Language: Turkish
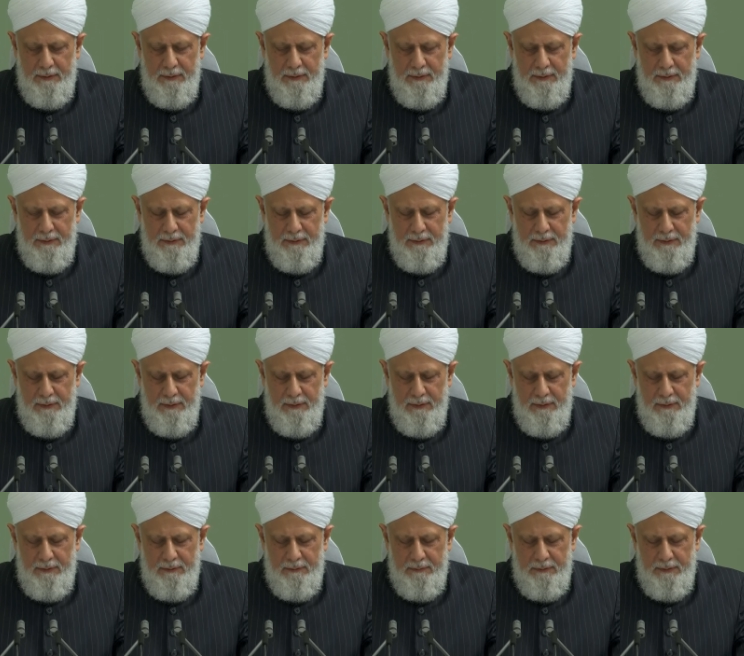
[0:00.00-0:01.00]
Amer'in
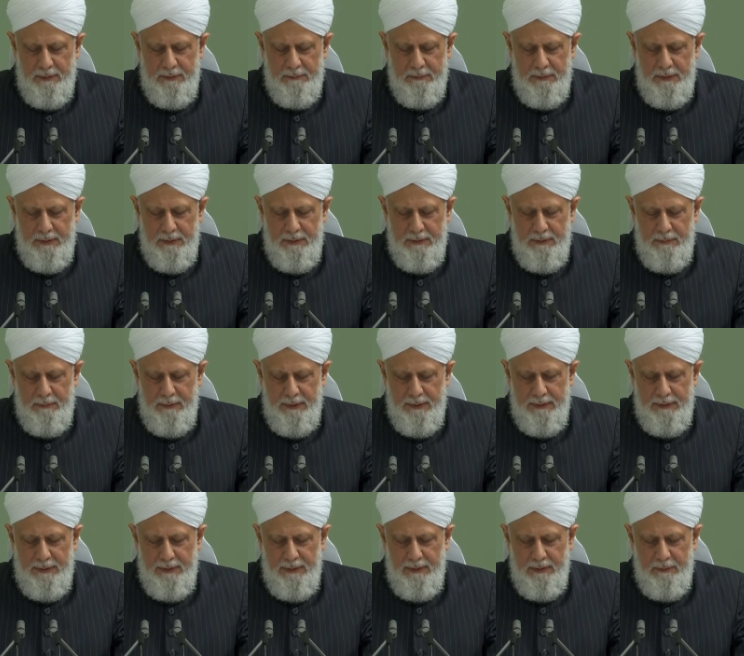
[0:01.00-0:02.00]
bu
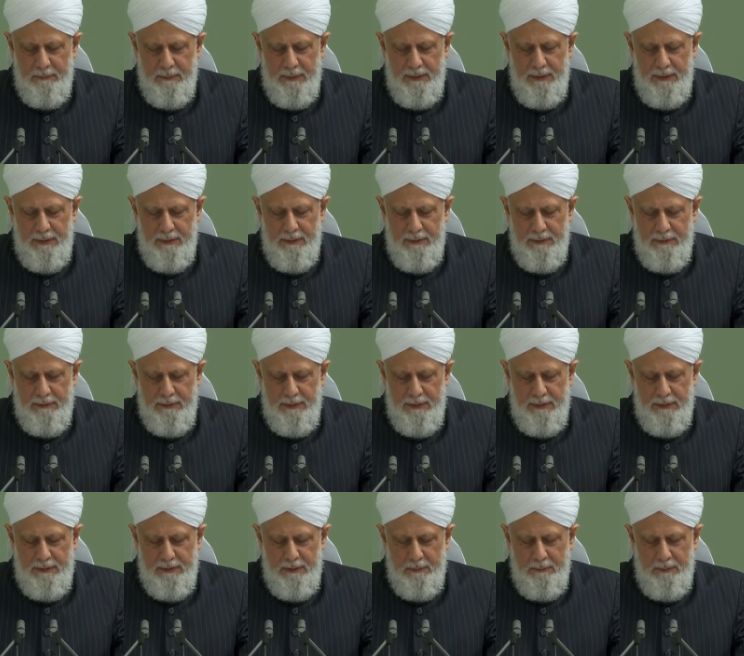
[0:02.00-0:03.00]
sözleşmeden hiçbir
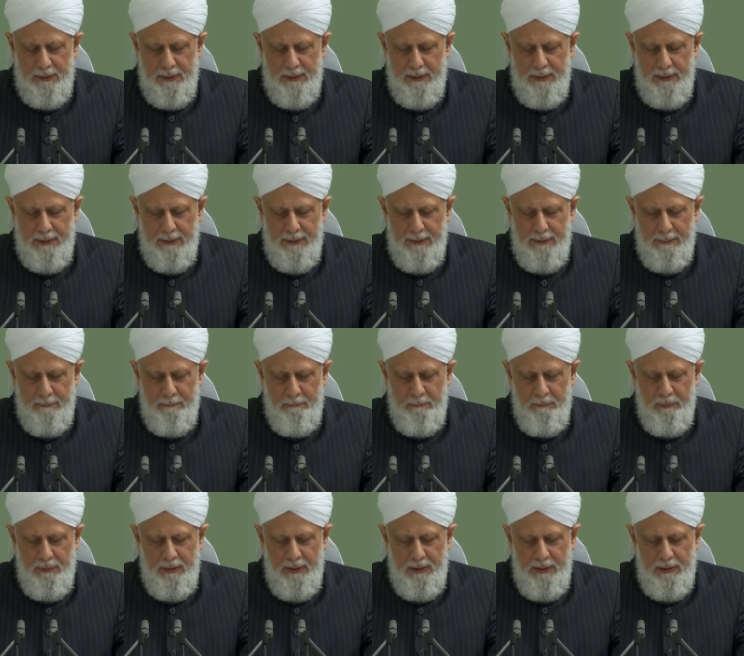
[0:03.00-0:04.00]
haberi yoktu.
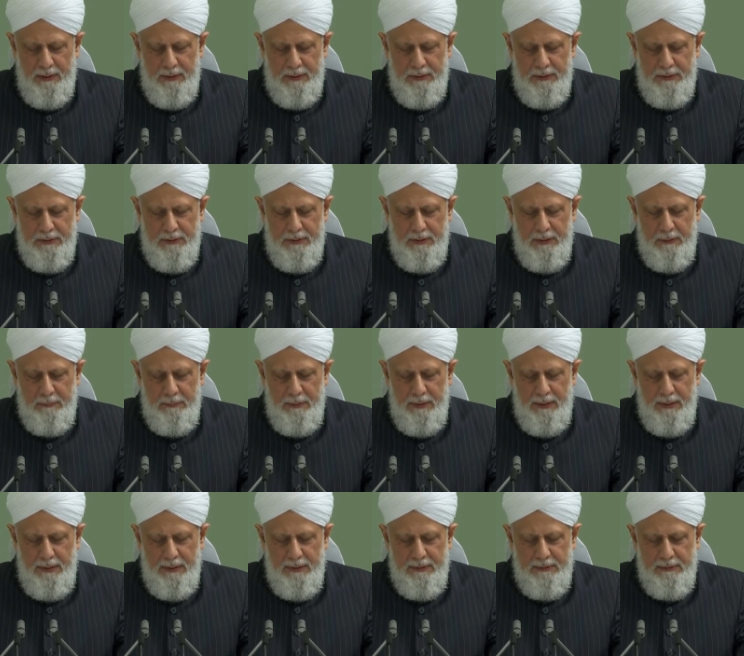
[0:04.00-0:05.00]

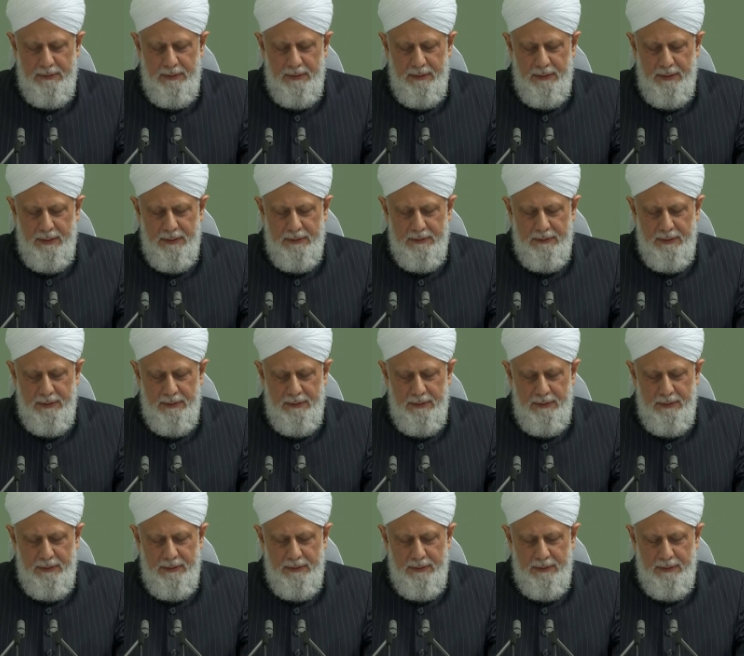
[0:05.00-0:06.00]
Böylece fırsatını bulup
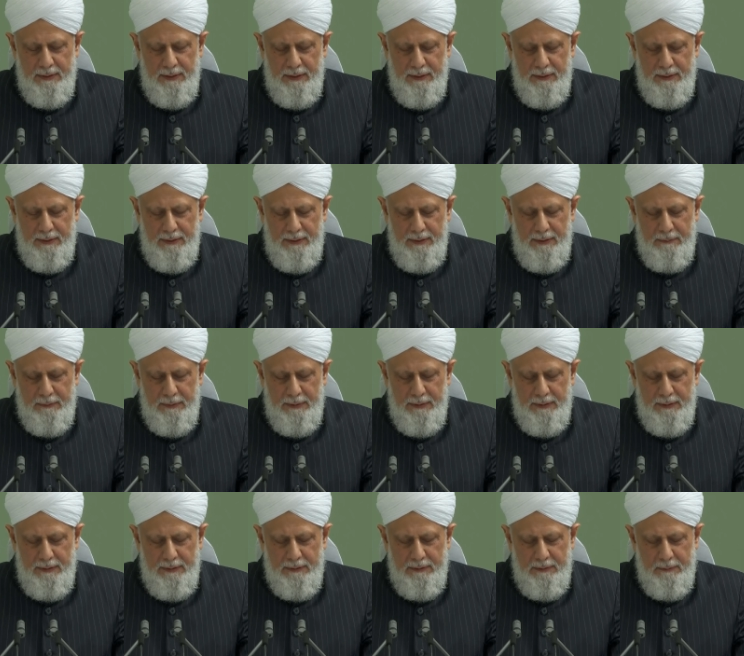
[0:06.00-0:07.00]
bu iki
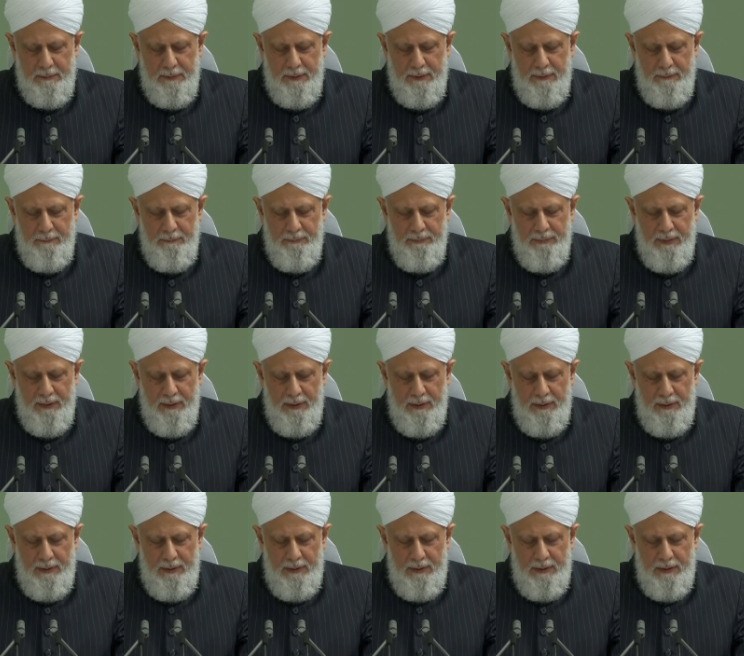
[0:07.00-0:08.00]
kişiyi öldürmüştü.
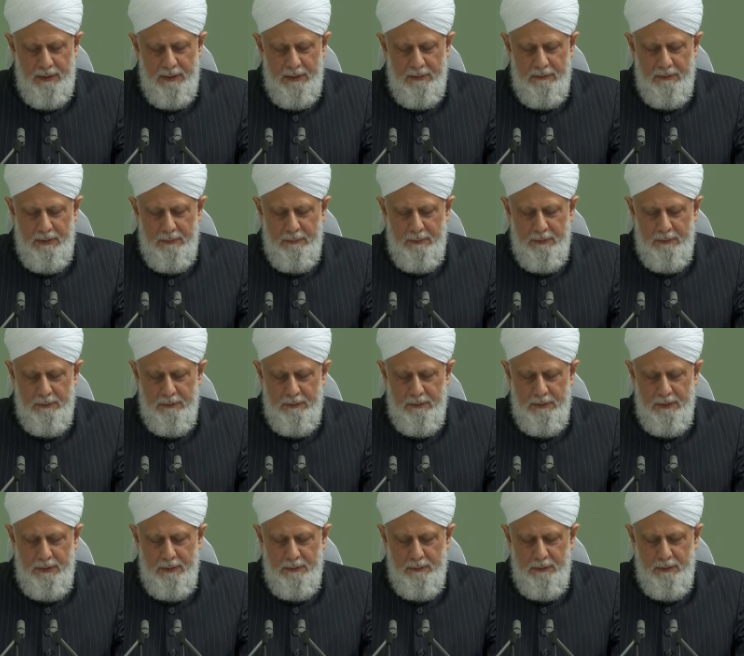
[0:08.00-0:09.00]

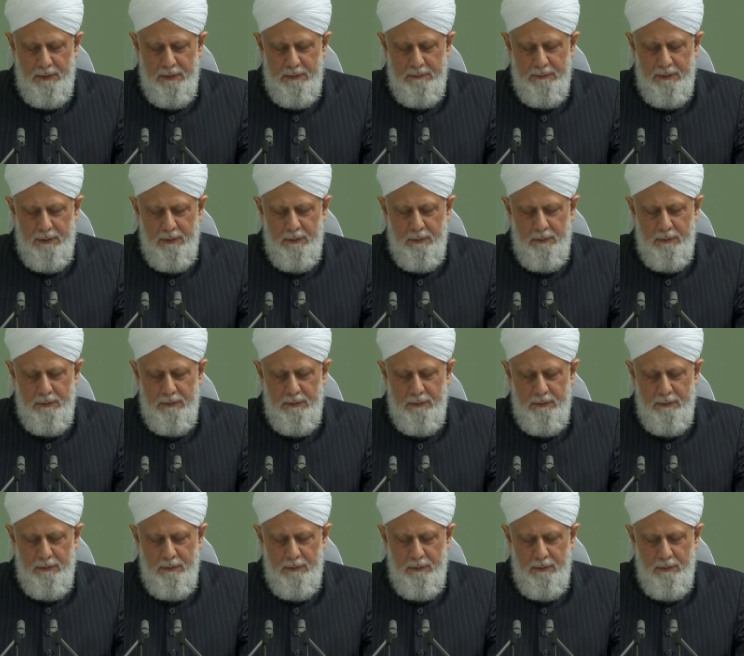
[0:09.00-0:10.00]
Beri
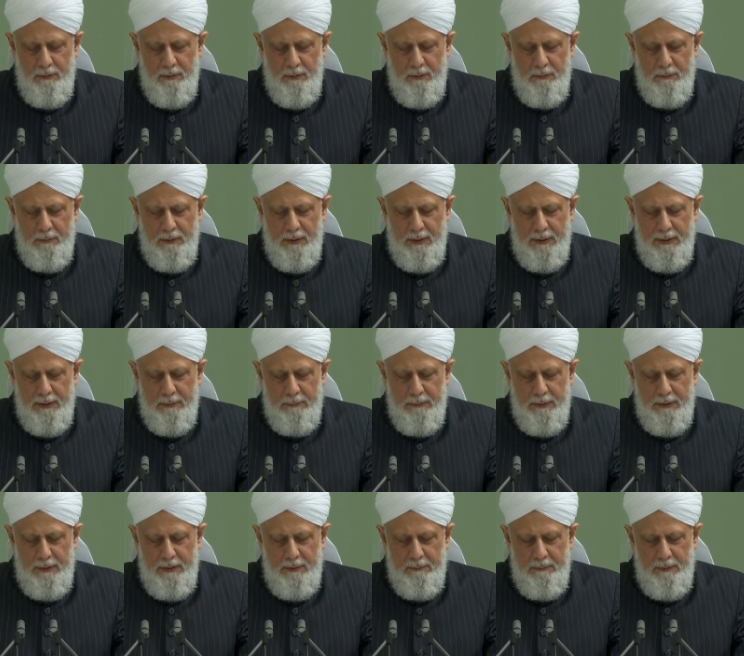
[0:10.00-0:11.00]
Mauna'da şehit
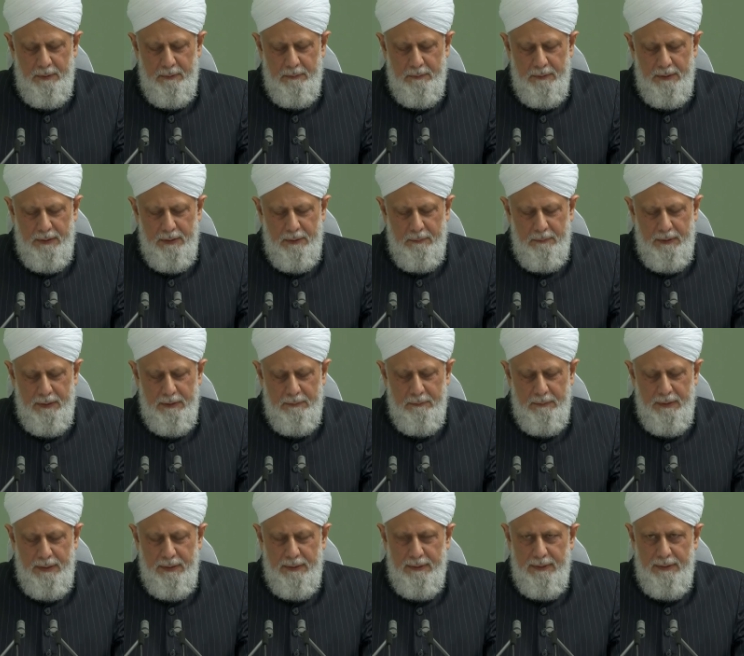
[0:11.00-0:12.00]
edilen kişilerle
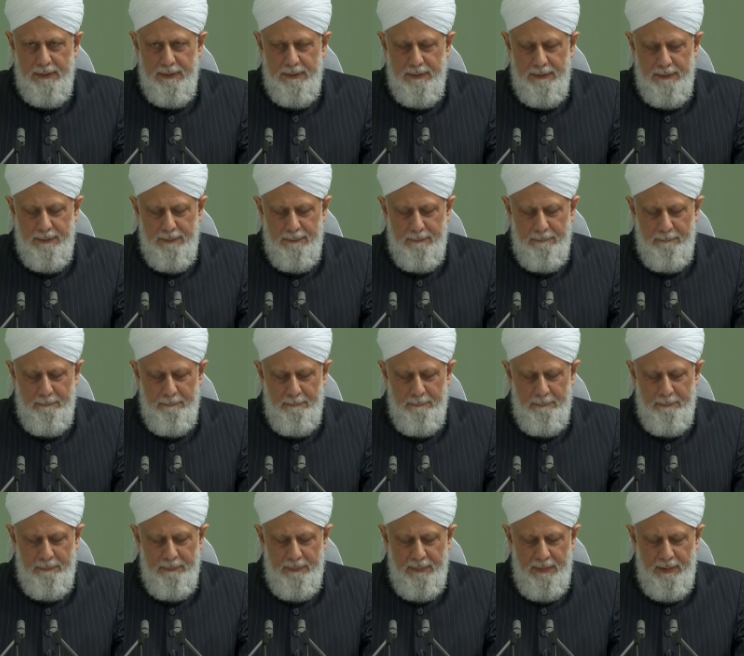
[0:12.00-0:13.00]
ilgili olarak öç
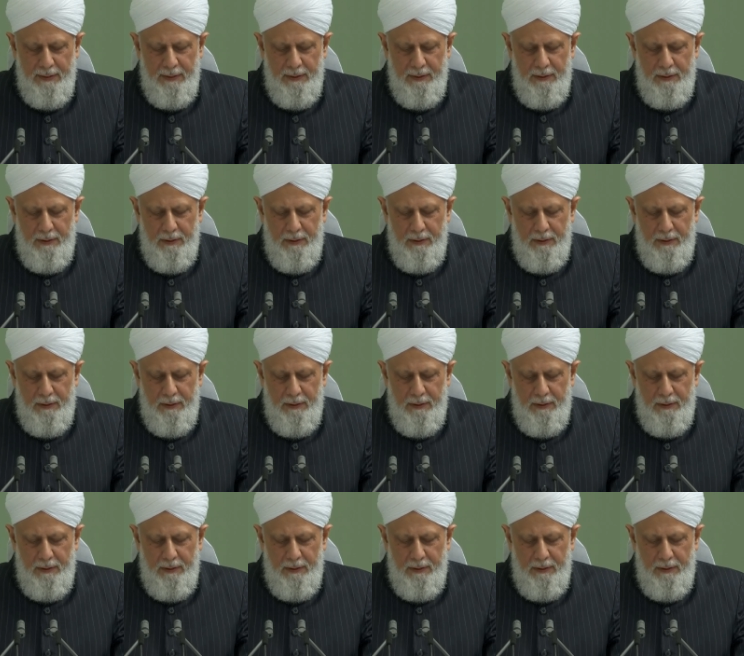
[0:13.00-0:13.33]
alıyordu.